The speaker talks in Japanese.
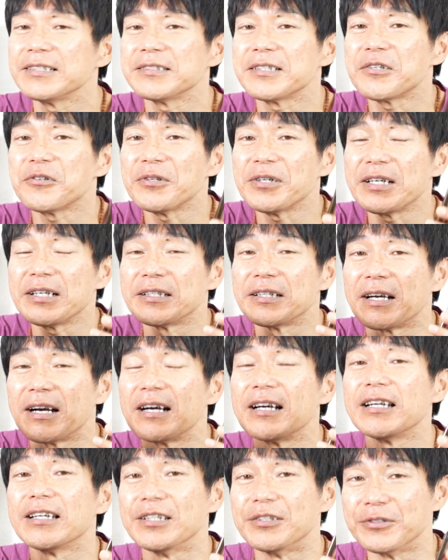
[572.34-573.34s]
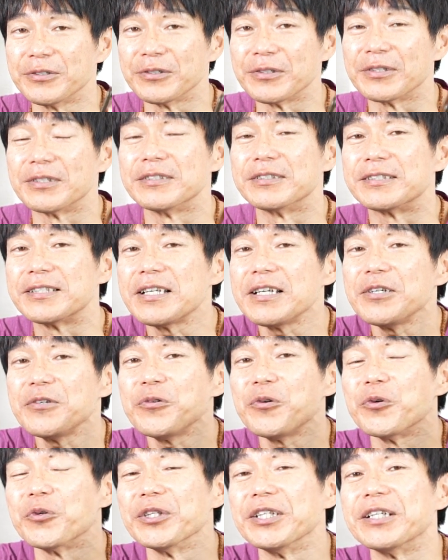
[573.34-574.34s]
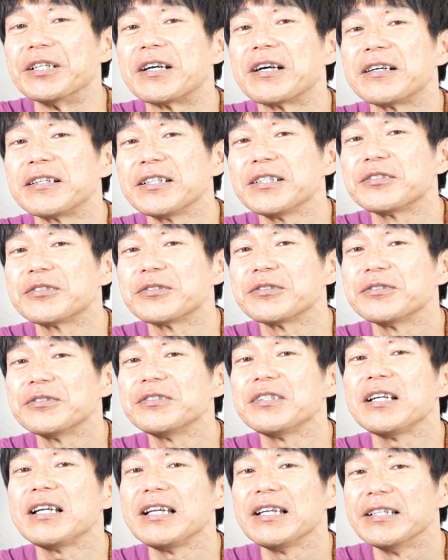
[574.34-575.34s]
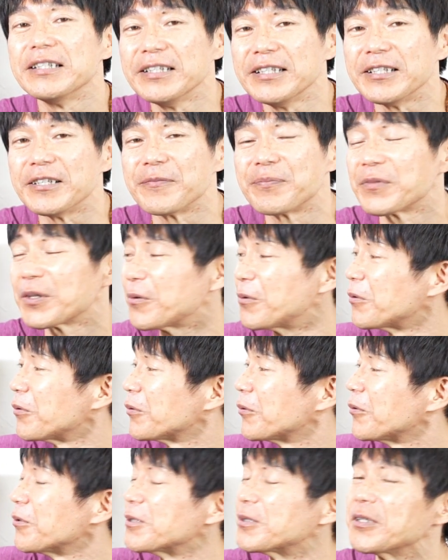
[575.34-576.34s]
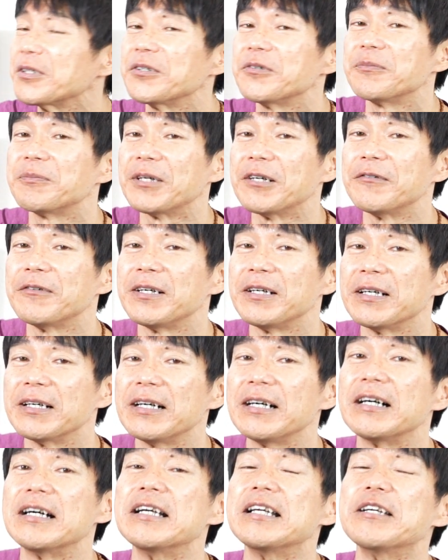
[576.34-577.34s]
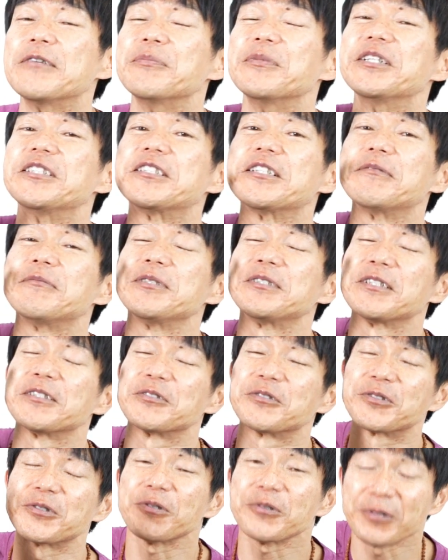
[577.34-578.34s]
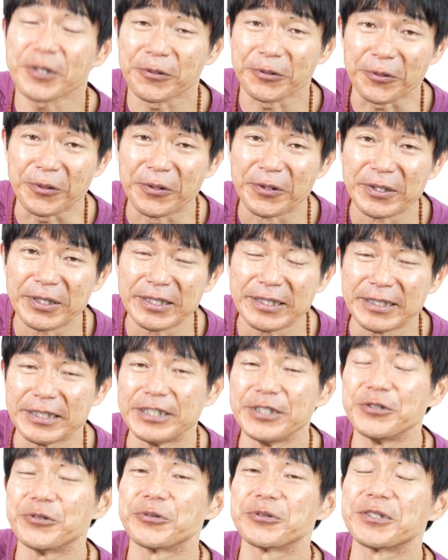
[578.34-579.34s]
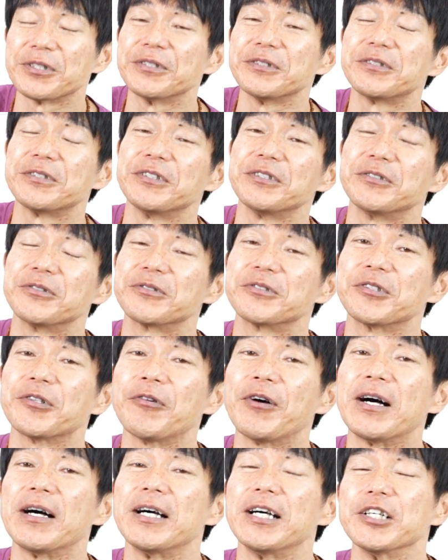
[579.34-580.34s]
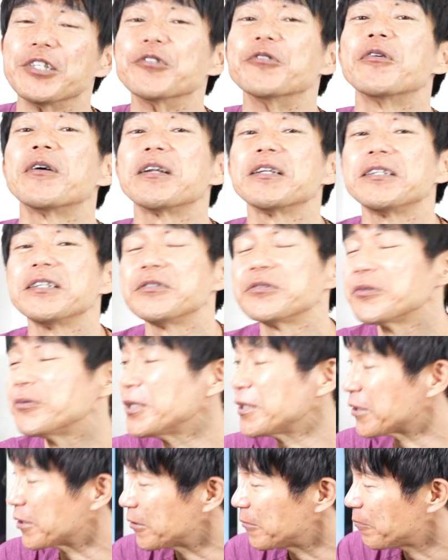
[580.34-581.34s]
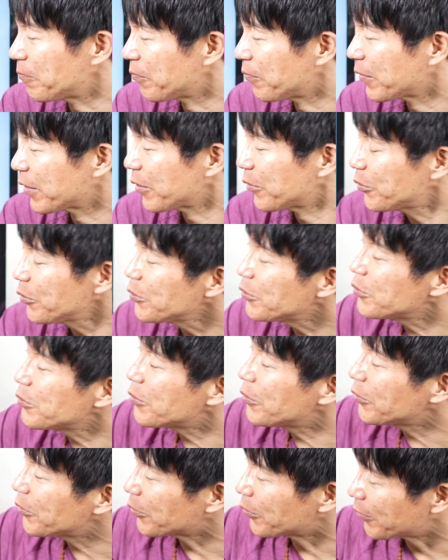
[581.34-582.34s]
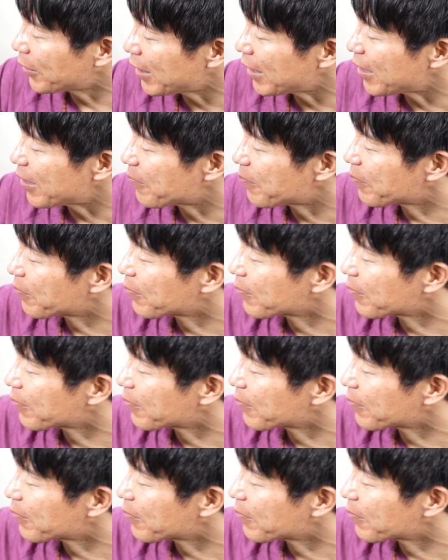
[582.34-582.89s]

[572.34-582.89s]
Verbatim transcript: ギ座の中に入る前後にかげつぐらいにこの土星のパワーがめちゃめちゃ強くなるとインド占星術では言われているそうです。ということは